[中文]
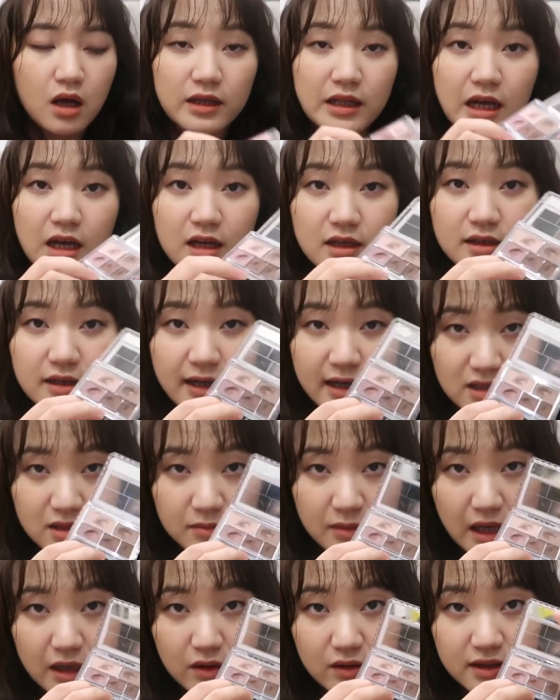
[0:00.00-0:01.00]
然后它很可爱，
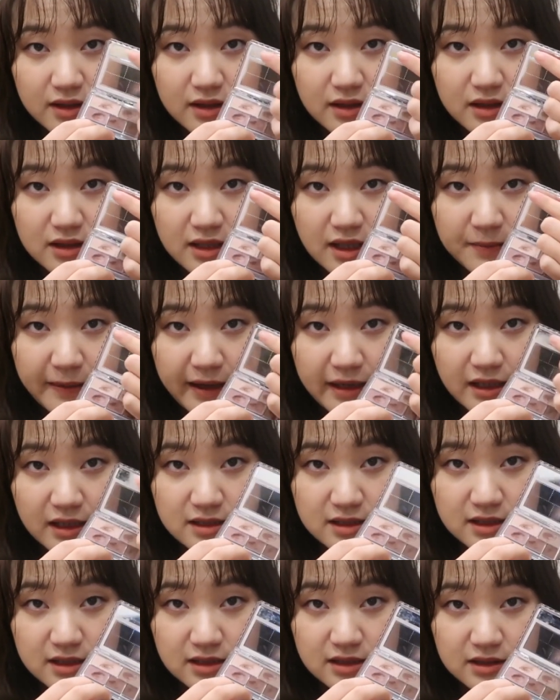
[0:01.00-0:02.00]
上面还有这一盘
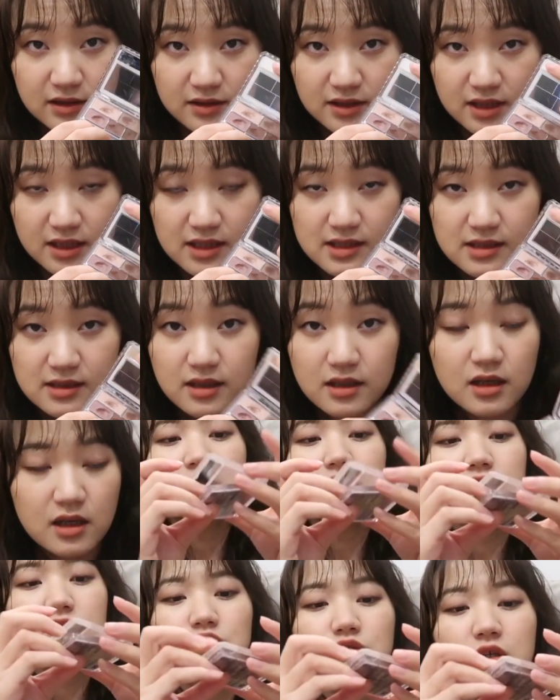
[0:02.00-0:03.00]
是一个小镜子，
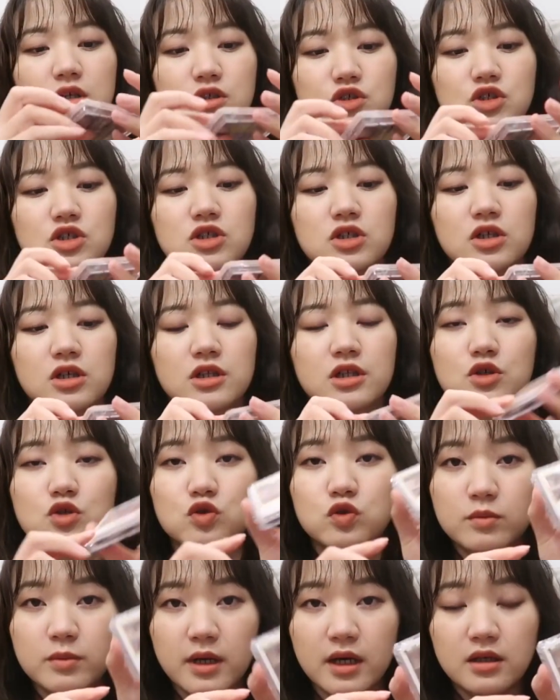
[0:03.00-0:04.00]
这个呢就很适合你
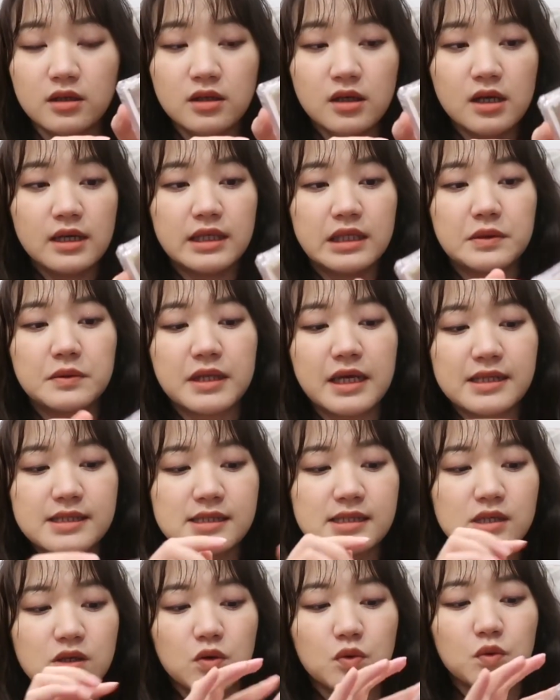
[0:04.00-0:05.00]
出门，因为它
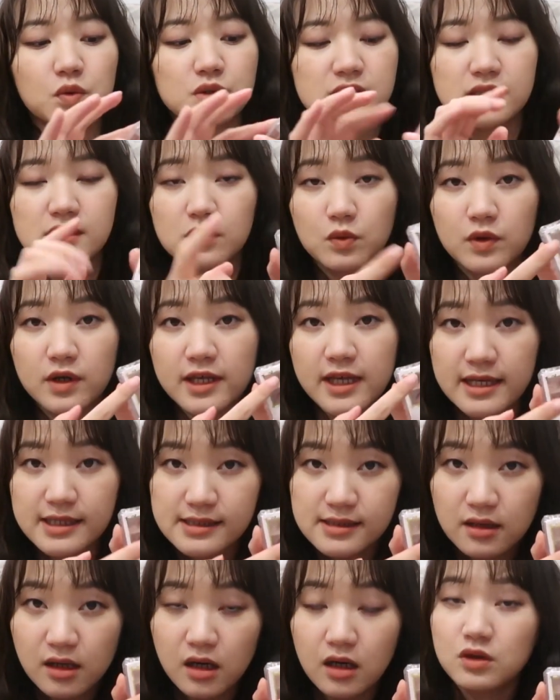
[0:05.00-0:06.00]
自己有五五个颜
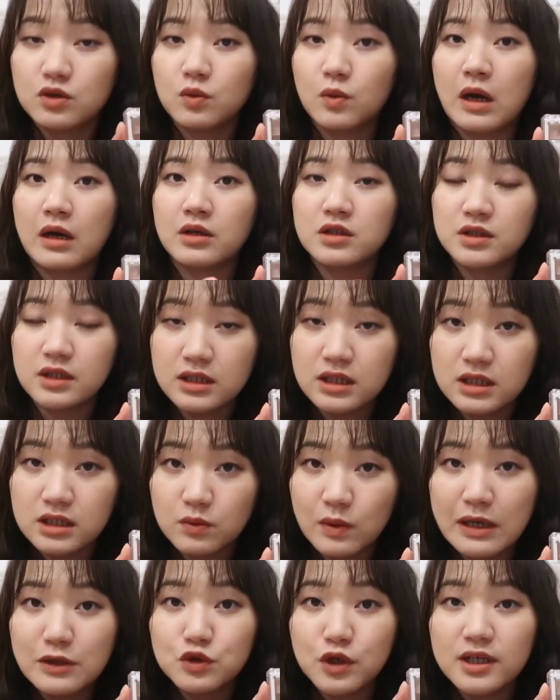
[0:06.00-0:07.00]
色，完全可以
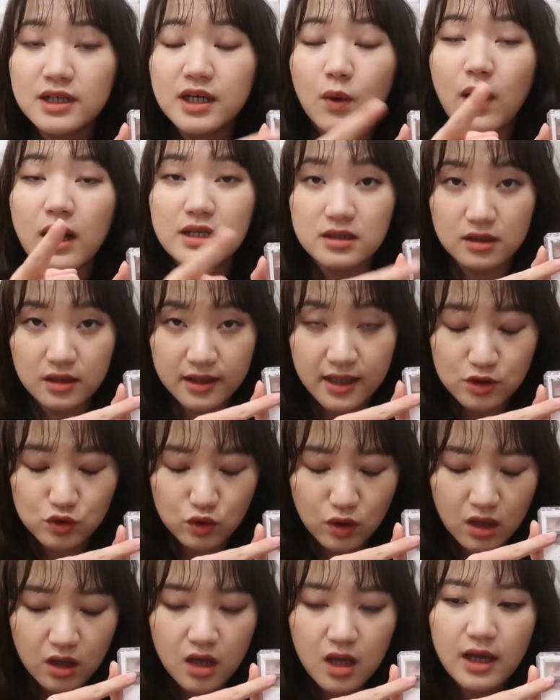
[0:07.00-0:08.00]
完全可以画整个眼
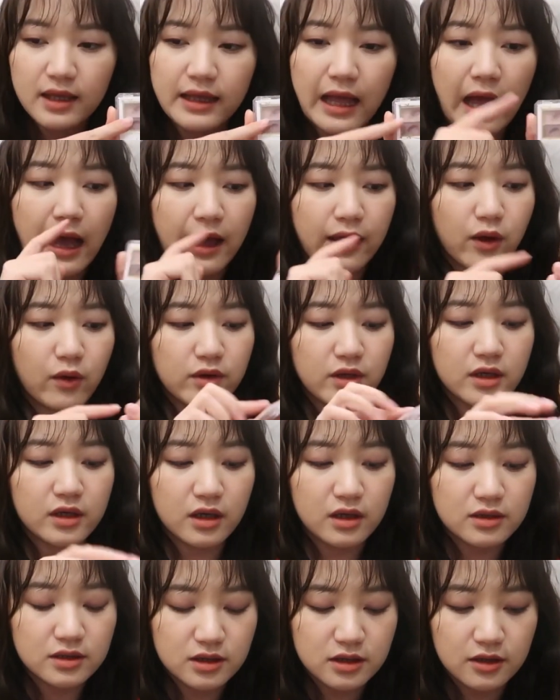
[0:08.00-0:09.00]
妆。它还有一
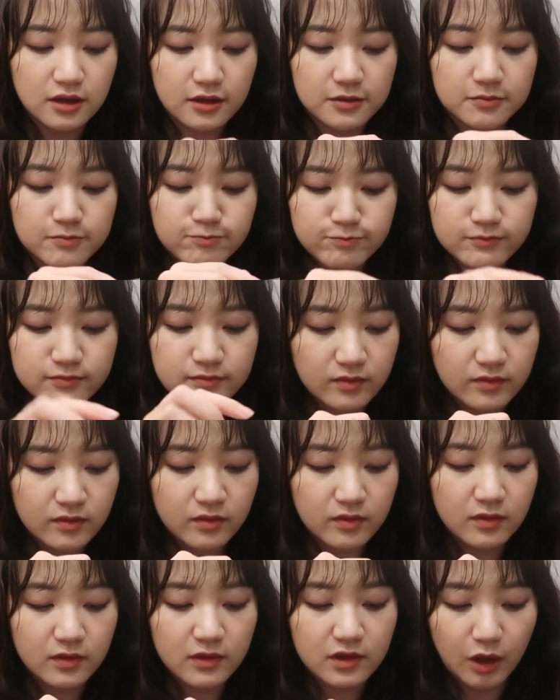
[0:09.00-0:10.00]
根这个。
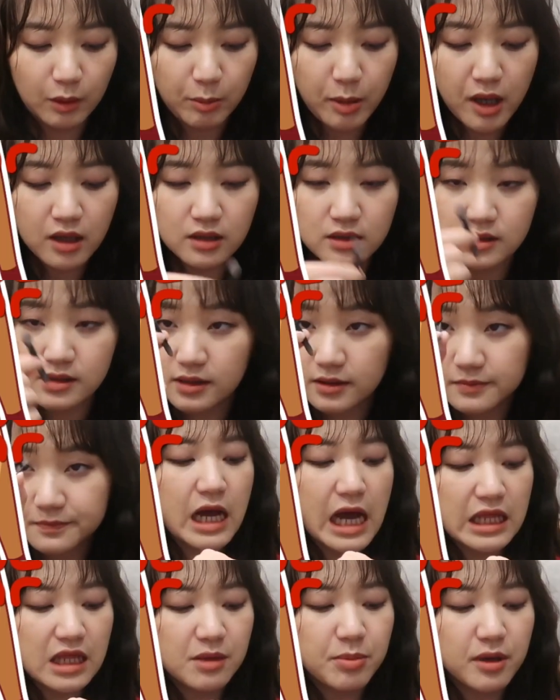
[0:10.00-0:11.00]
嗯，小棒子，
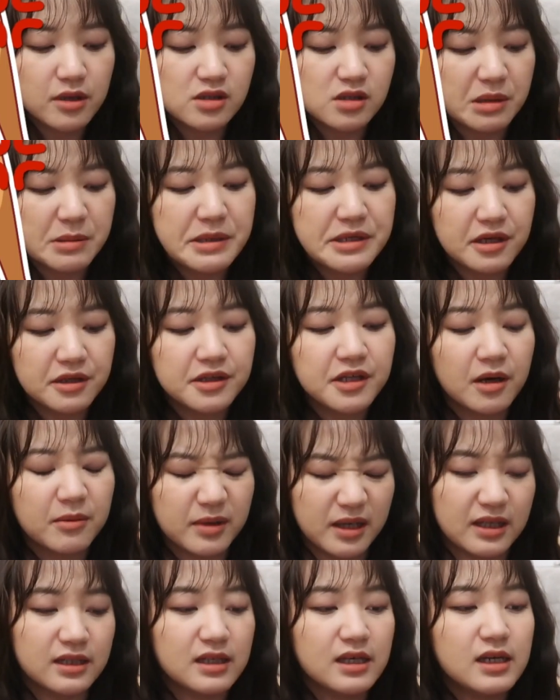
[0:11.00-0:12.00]
他家棒子勉勉强强
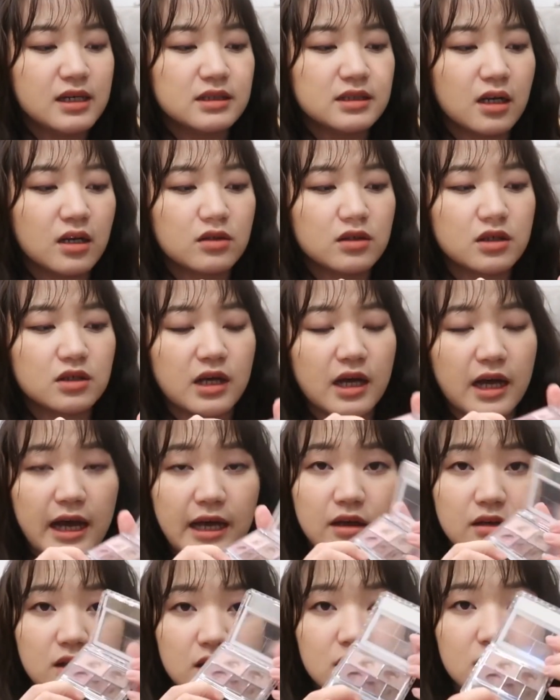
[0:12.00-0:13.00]
吧。然后呢，
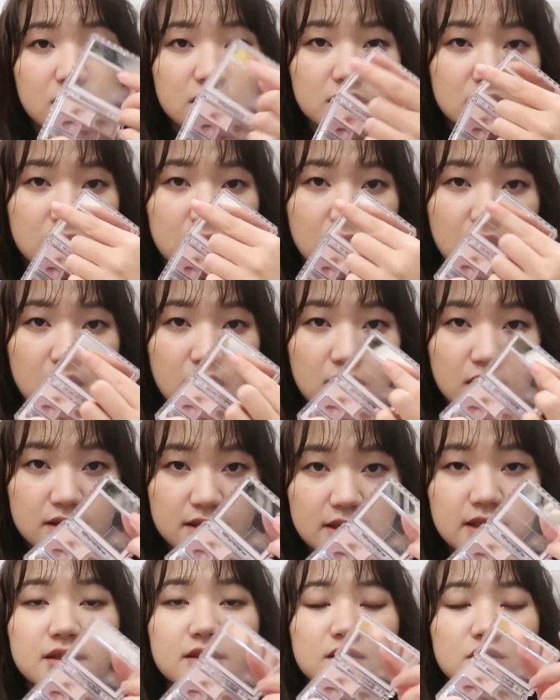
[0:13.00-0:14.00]
还有一个这个
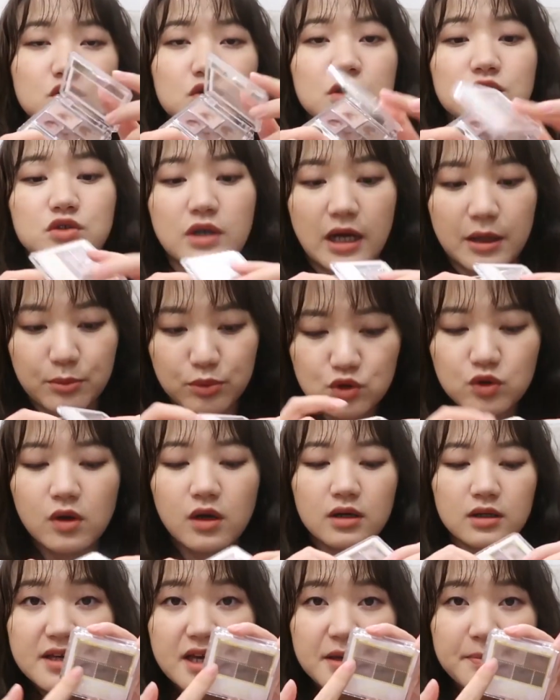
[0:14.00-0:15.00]
镜子，所以就还不
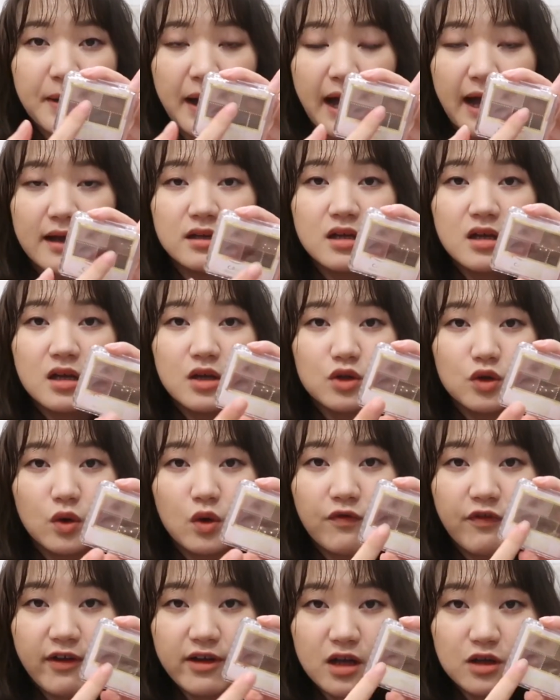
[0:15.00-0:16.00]
错。这一盘
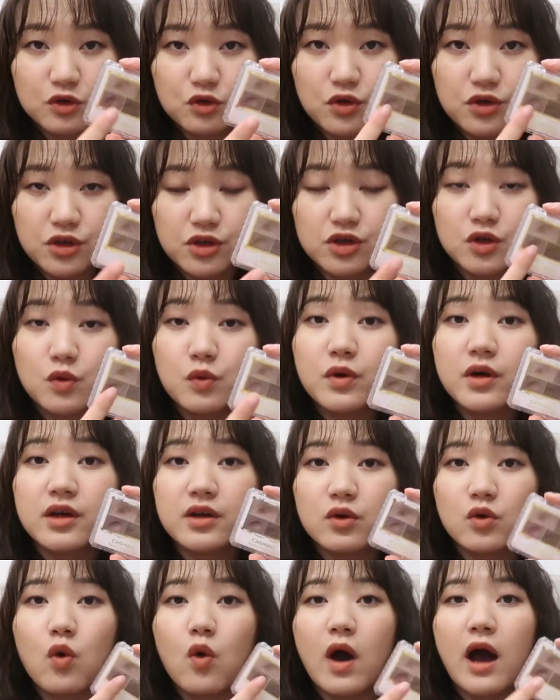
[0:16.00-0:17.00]
有非常多的人
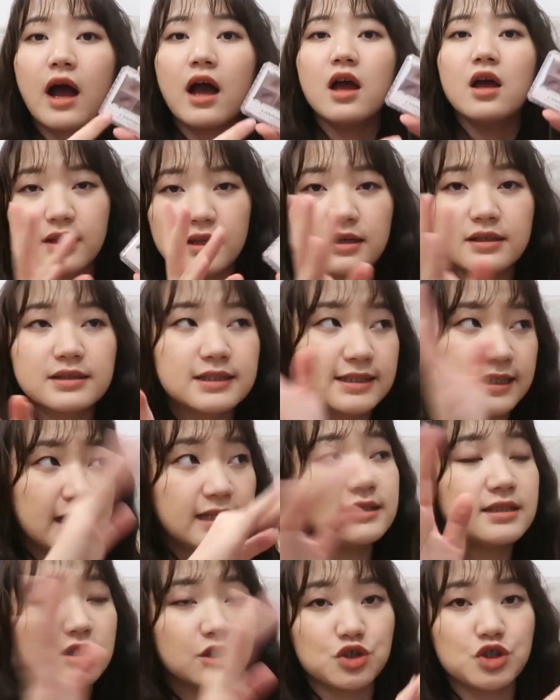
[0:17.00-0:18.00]
会夸，像
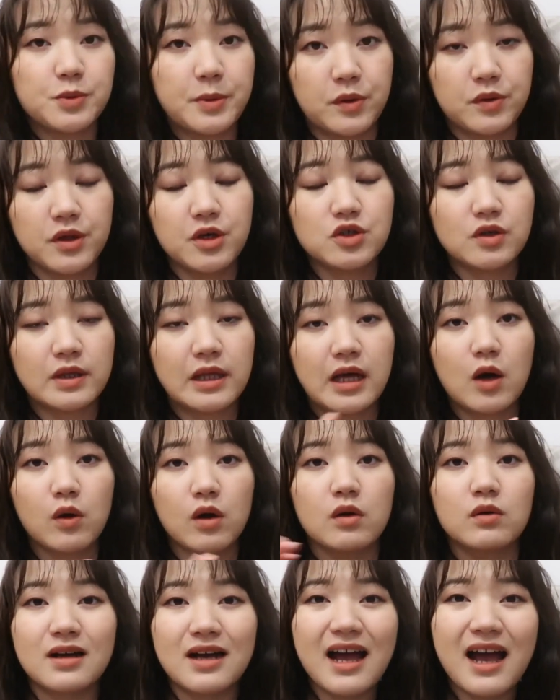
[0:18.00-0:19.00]
前几个视频，这时候大家
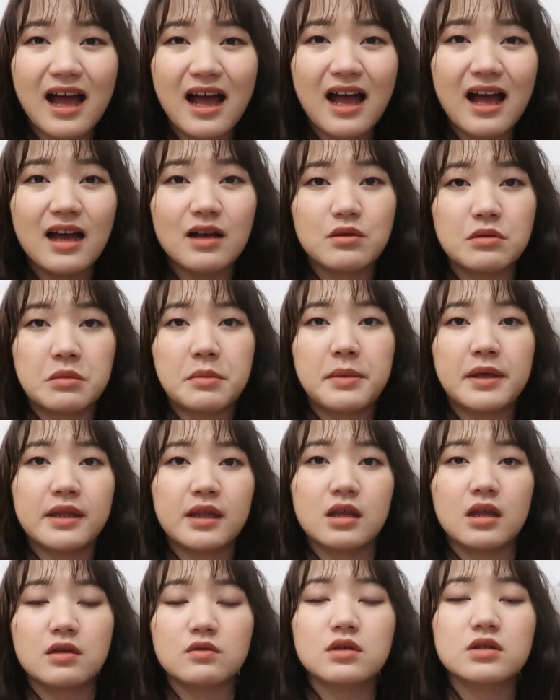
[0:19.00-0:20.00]
会问啊，软绵绵
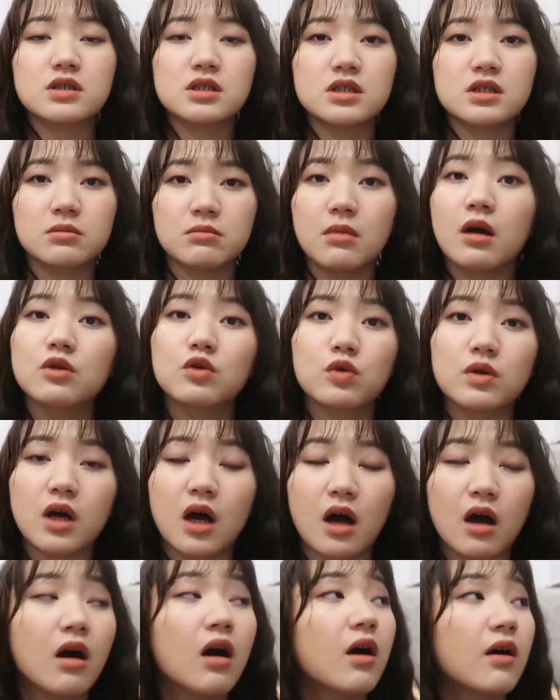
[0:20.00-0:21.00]
你的眼妆是什么涂的？
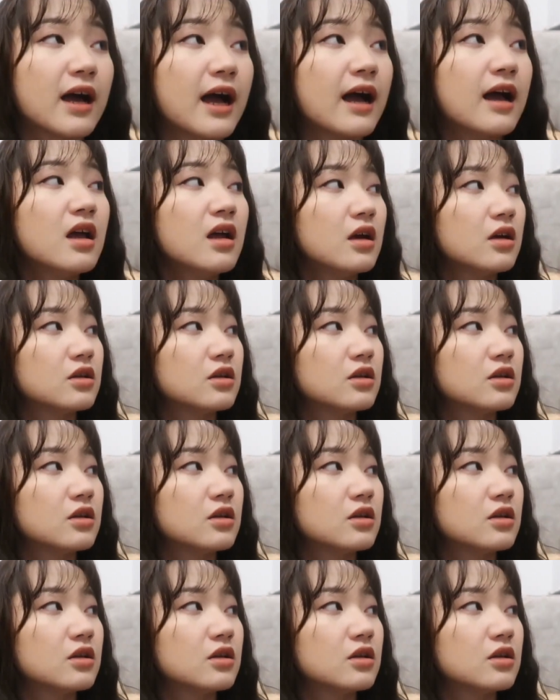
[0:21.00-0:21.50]
好好看，